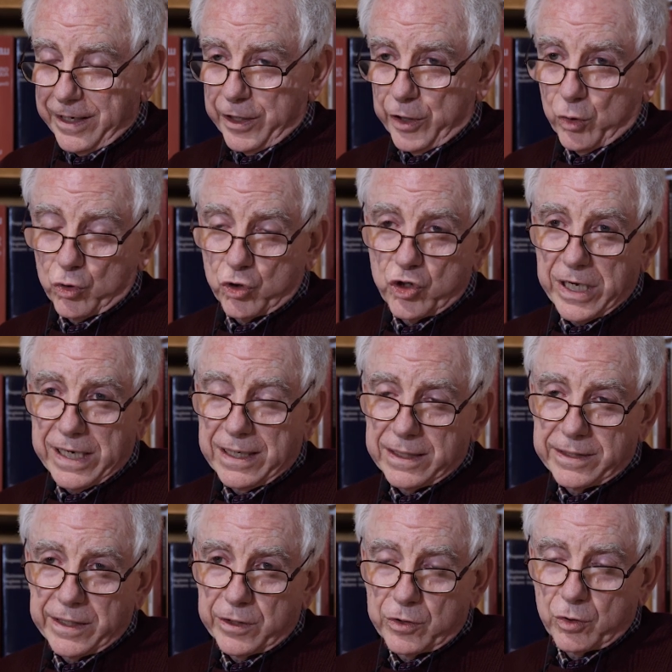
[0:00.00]
non c'è, nel
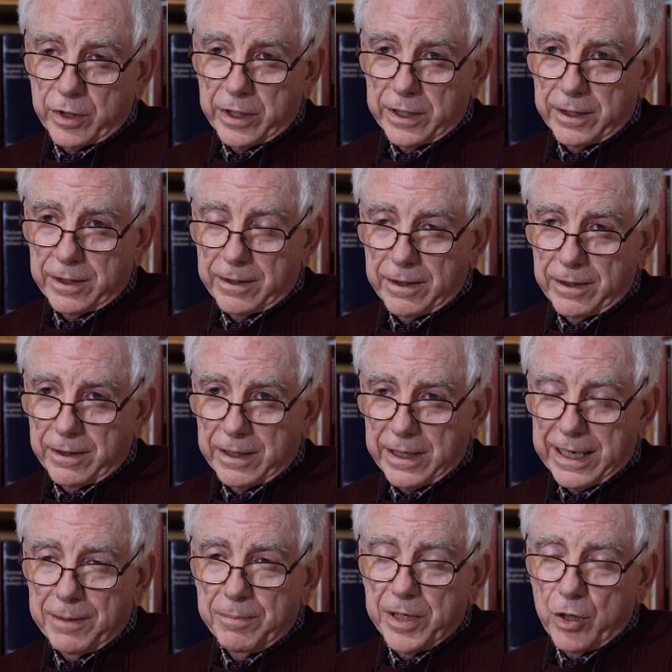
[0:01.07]
senso che,
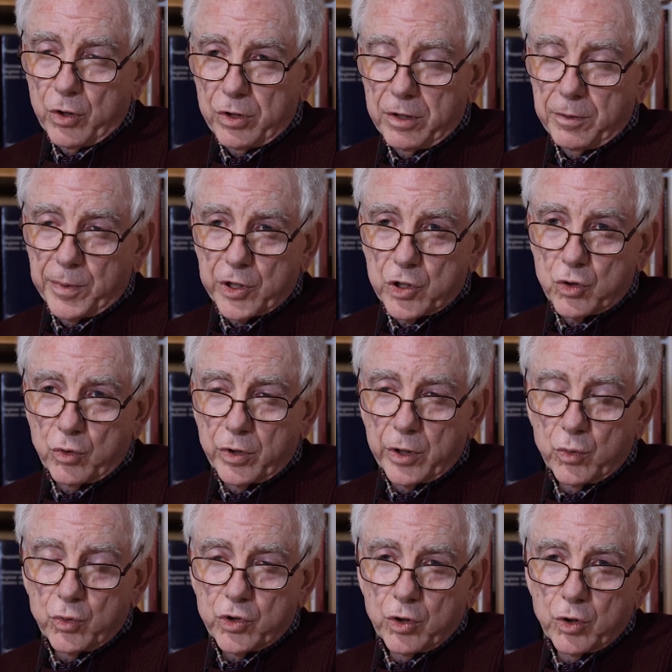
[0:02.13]
che, milioni di persone
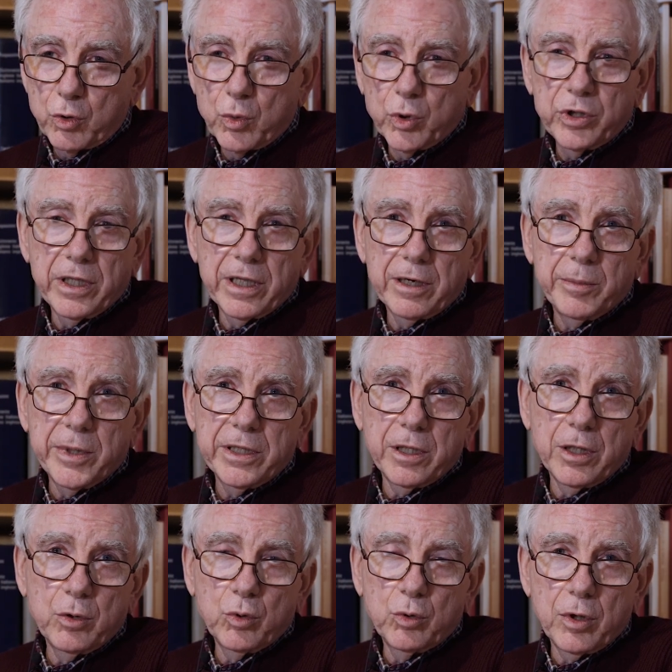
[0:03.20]
usino
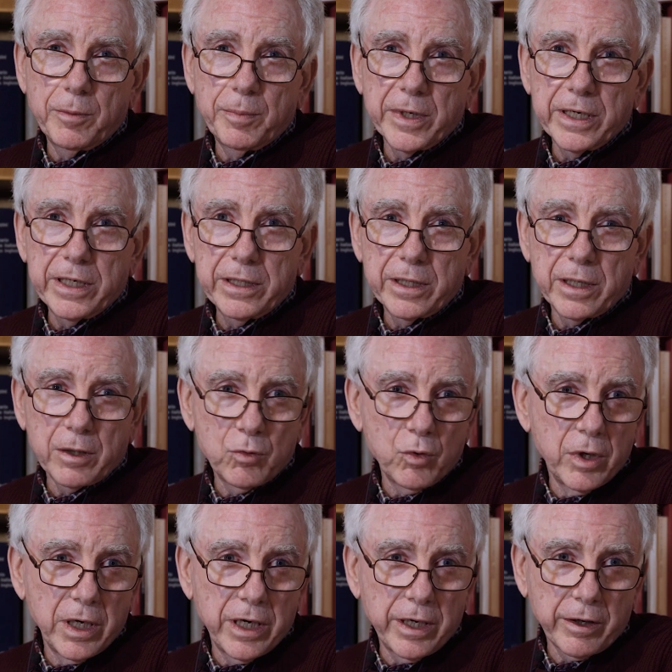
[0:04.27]
quotidianamente in tutto il pianeta
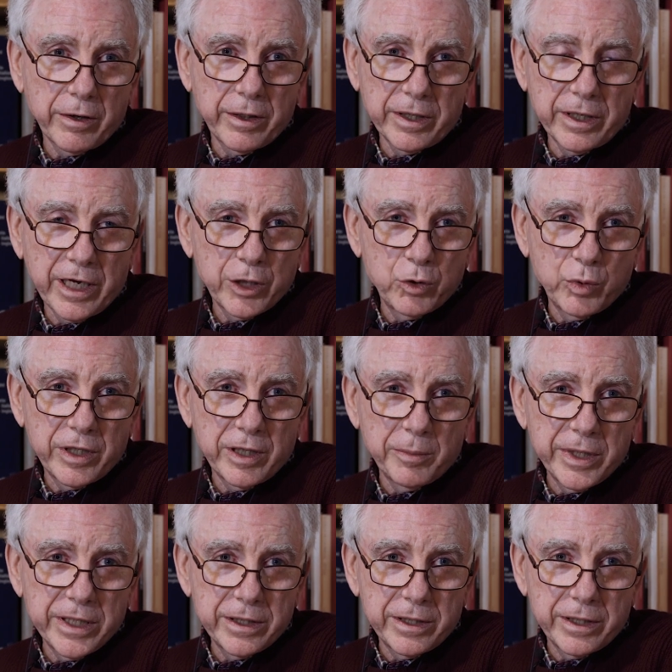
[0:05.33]
Google Earth
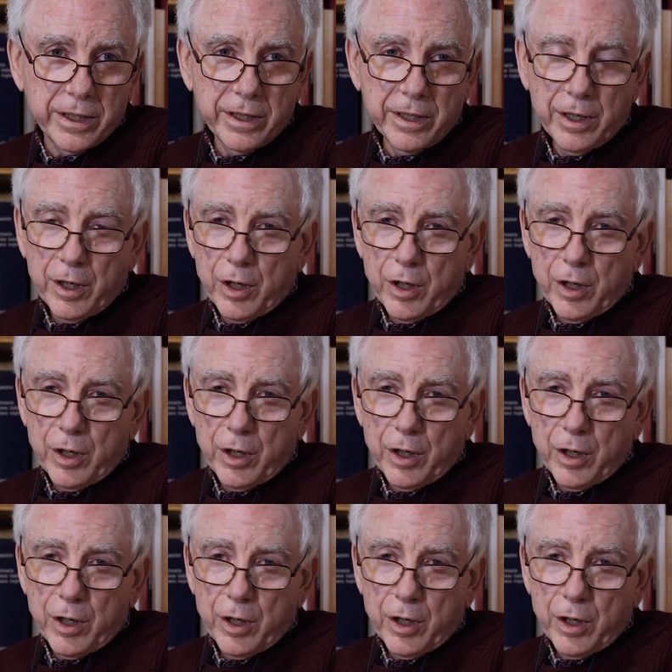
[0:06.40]
gratuitamente